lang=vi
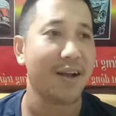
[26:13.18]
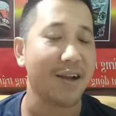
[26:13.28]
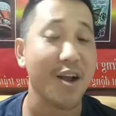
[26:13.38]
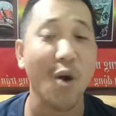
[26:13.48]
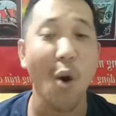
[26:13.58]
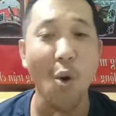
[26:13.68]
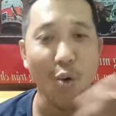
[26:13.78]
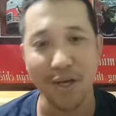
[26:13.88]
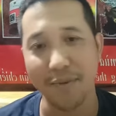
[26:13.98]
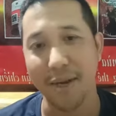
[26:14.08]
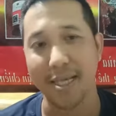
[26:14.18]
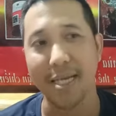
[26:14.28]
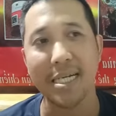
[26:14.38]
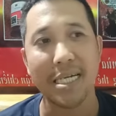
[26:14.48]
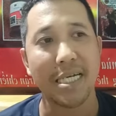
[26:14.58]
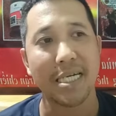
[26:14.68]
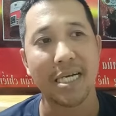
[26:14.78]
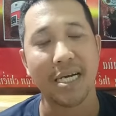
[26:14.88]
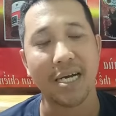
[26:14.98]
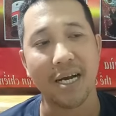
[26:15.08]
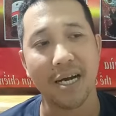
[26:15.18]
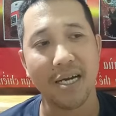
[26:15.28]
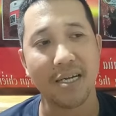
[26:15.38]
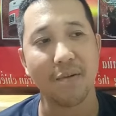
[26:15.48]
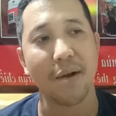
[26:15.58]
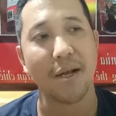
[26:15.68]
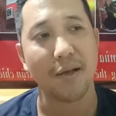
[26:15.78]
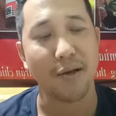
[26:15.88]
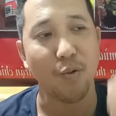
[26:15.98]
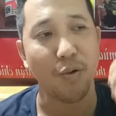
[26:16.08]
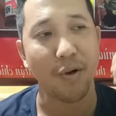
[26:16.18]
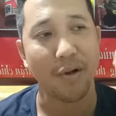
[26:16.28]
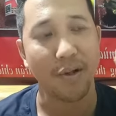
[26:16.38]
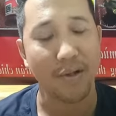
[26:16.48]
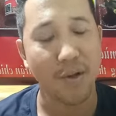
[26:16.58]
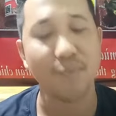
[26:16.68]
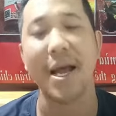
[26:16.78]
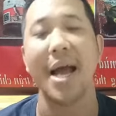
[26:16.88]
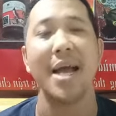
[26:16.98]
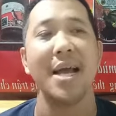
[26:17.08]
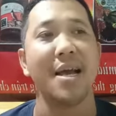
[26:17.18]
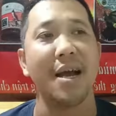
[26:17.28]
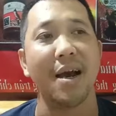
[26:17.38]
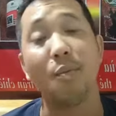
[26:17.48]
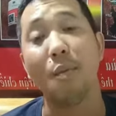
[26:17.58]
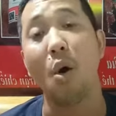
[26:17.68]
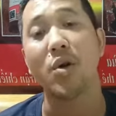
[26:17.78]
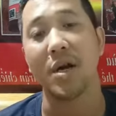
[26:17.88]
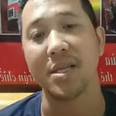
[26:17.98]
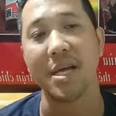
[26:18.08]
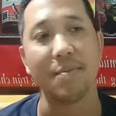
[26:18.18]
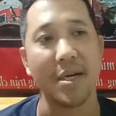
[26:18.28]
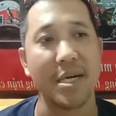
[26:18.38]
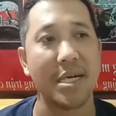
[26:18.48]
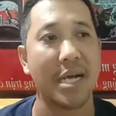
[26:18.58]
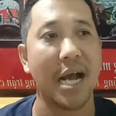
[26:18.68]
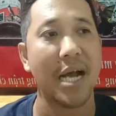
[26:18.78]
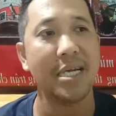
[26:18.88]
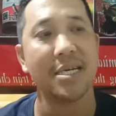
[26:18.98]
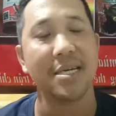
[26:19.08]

Cái cốt của chim là chính đó, xong rồi chúng ta bổ trợ thêm những cái